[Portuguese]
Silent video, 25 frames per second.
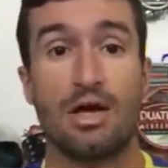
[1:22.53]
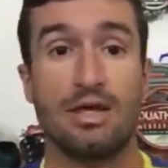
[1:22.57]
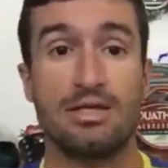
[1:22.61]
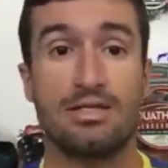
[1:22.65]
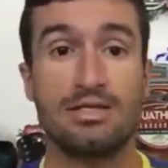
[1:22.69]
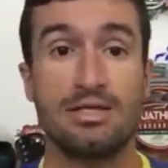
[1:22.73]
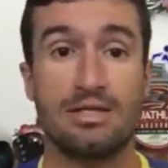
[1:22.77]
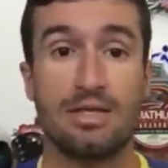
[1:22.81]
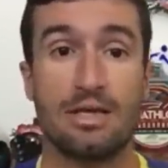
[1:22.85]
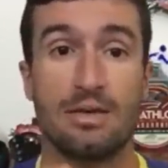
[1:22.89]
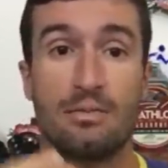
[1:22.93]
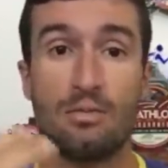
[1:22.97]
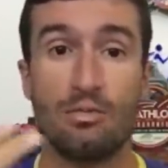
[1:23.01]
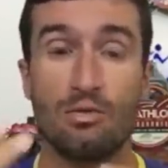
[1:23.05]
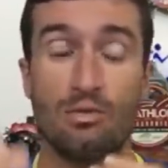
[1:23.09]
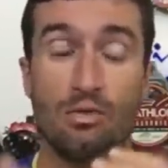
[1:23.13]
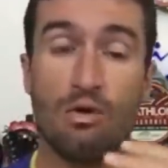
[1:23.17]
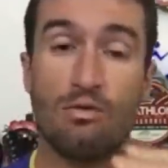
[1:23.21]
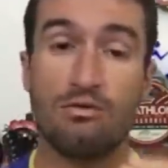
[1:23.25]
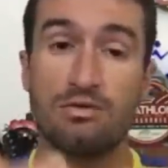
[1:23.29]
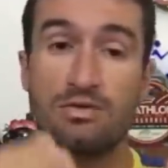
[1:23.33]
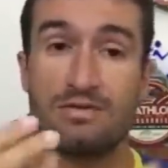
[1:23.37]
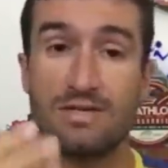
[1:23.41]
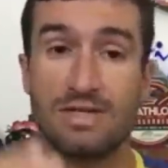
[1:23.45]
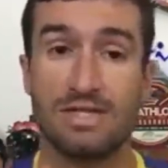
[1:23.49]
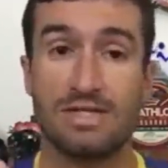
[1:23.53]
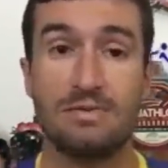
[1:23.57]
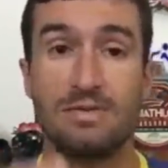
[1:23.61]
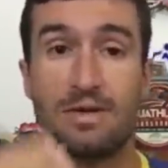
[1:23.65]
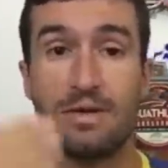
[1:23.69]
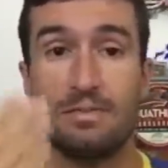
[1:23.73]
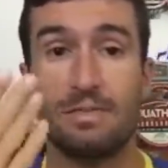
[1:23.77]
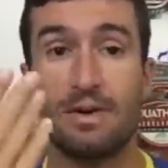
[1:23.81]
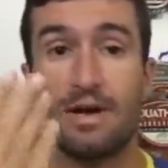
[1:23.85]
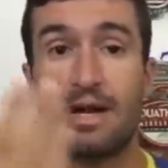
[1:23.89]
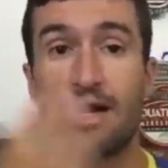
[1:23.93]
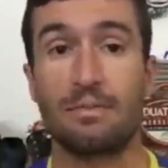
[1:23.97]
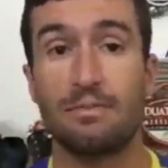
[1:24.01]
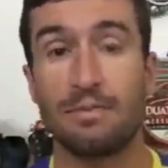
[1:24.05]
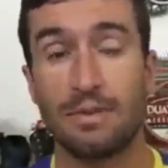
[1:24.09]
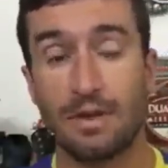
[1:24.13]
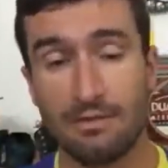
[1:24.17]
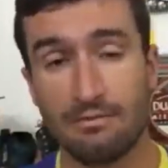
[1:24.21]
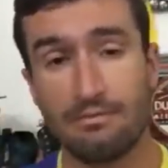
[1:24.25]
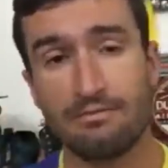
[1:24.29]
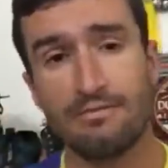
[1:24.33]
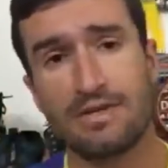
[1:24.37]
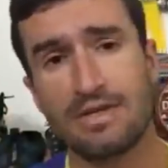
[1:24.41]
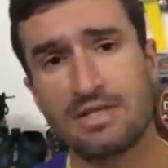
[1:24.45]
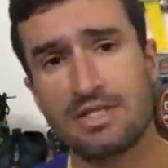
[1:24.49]
esse tempo no qual você vai se preparar
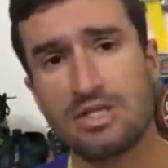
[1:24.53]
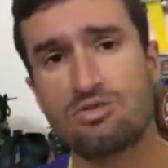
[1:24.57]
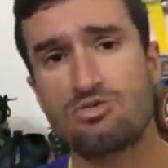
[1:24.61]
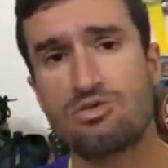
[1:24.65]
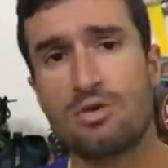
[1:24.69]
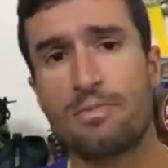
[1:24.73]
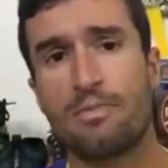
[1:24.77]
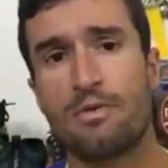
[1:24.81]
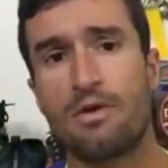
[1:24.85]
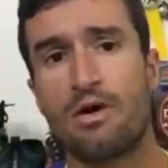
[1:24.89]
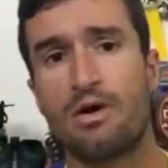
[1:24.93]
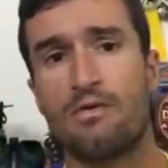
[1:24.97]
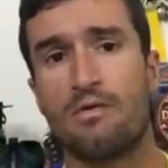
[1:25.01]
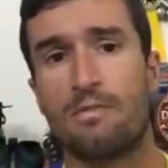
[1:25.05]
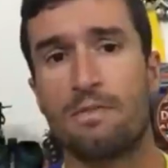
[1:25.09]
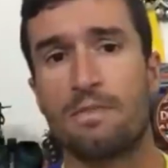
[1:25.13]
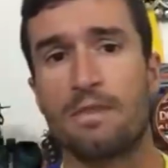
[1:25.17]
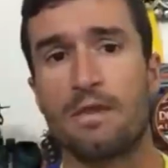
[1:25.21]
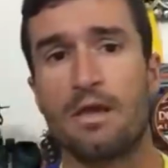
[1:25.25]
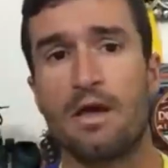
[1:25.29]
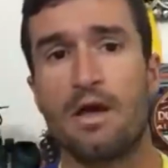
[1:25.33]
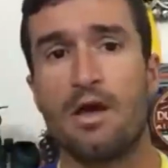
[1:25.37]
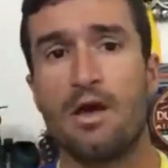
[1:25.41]
para fazer a sua prova.